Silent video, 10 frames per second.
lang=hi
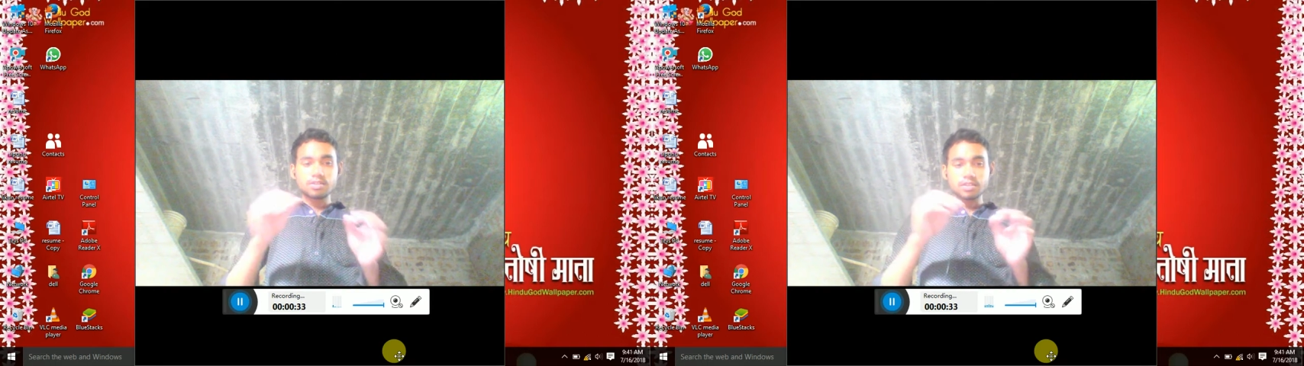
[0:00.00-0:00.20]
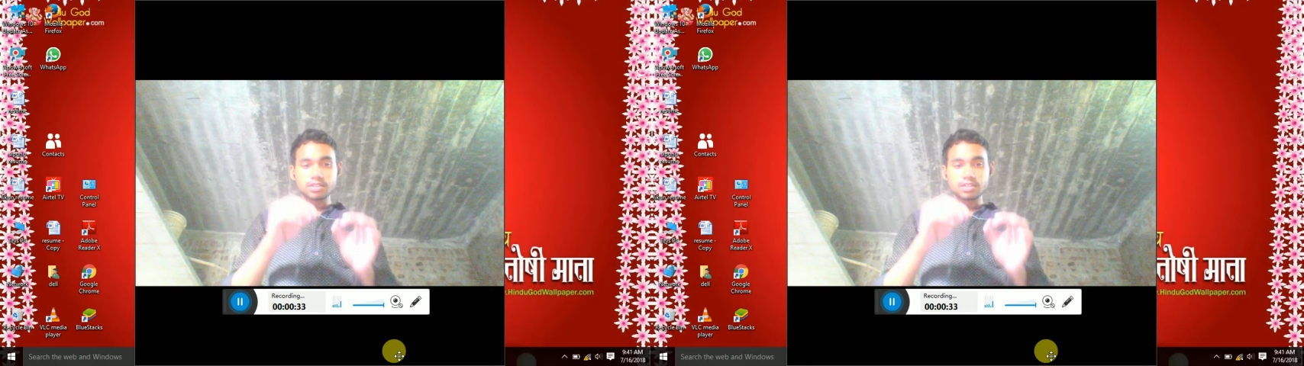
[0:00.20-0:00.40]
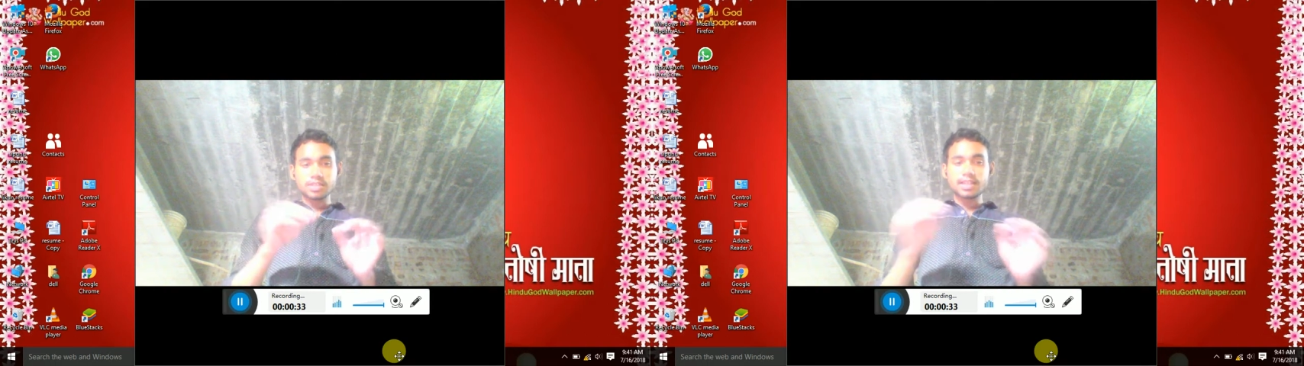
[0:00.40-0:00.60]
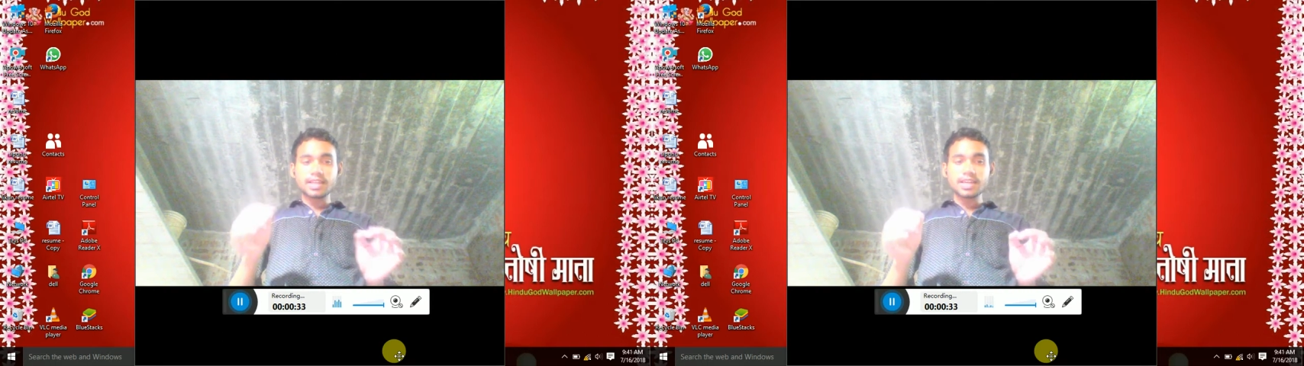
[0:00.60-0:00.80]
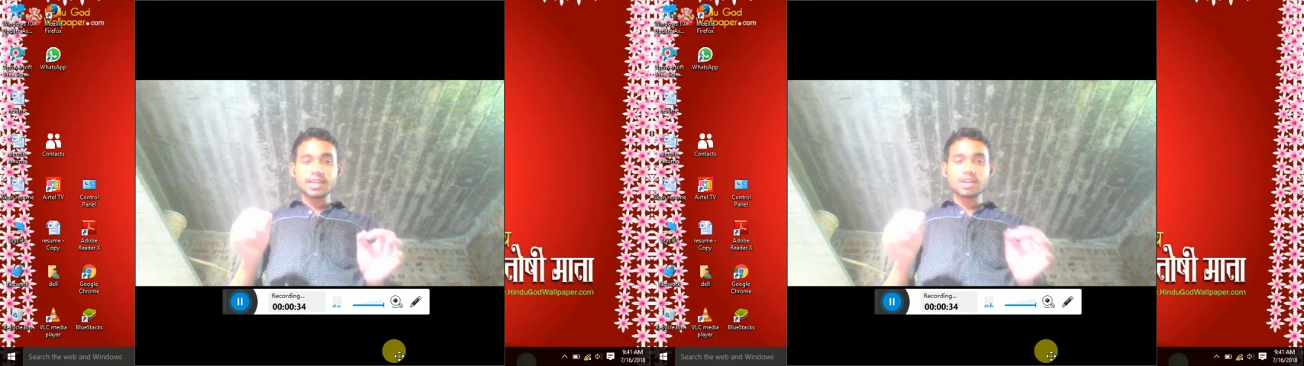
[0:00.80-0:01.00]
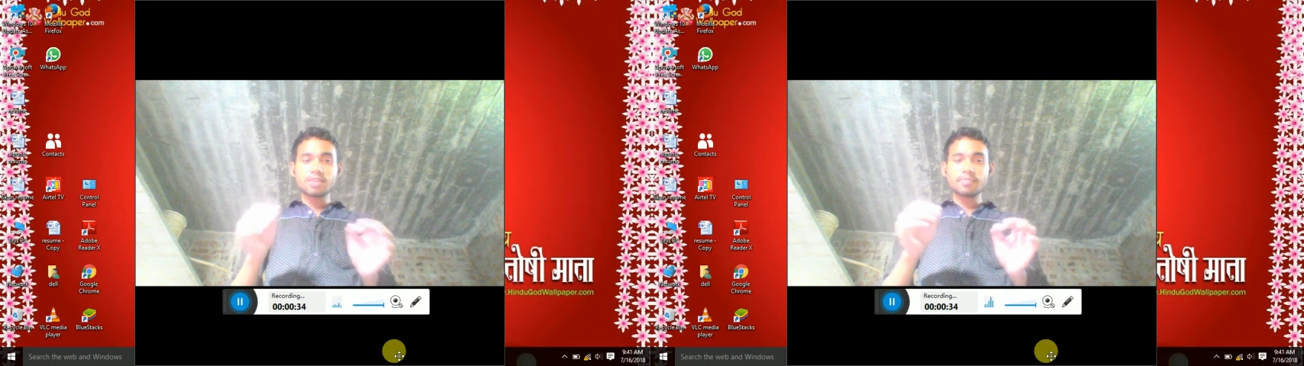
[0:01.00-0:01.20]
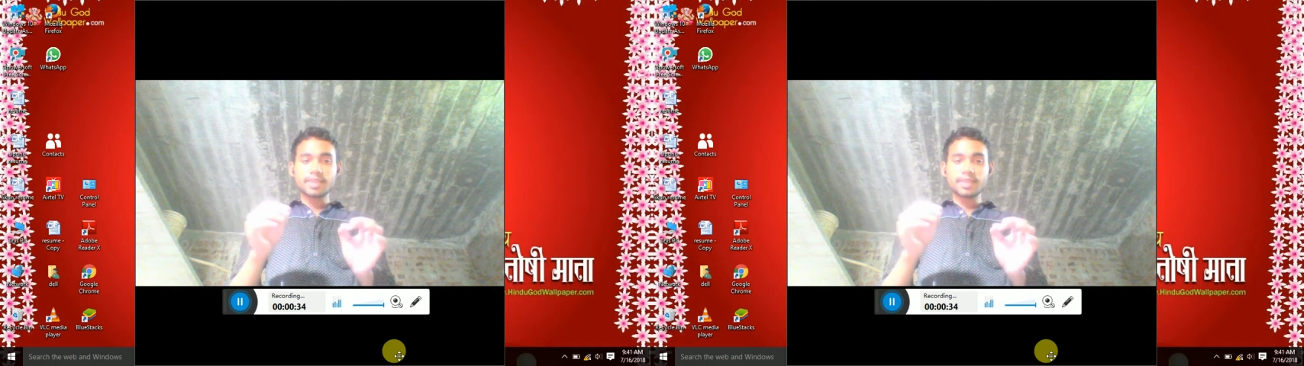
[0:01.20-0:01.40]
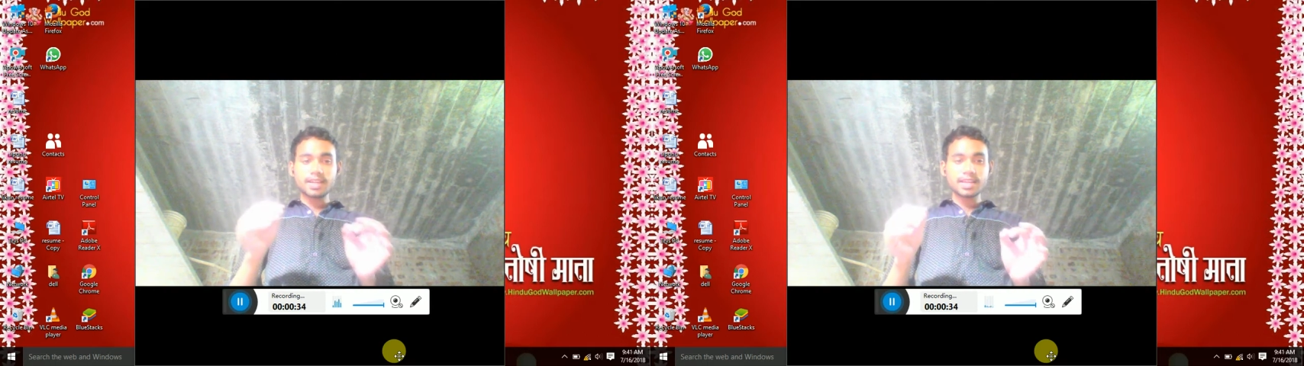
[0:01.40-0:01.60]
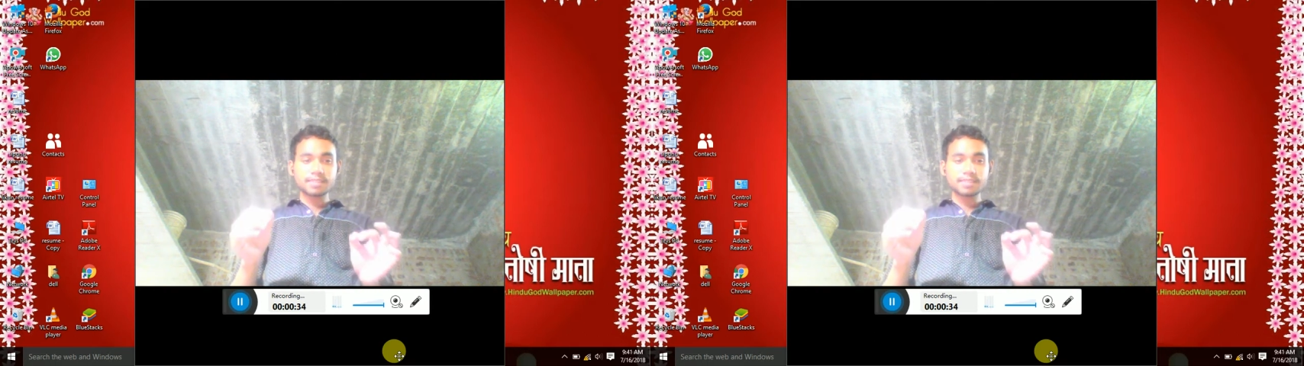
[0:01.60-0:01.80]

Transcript: इसके लिए हम पहले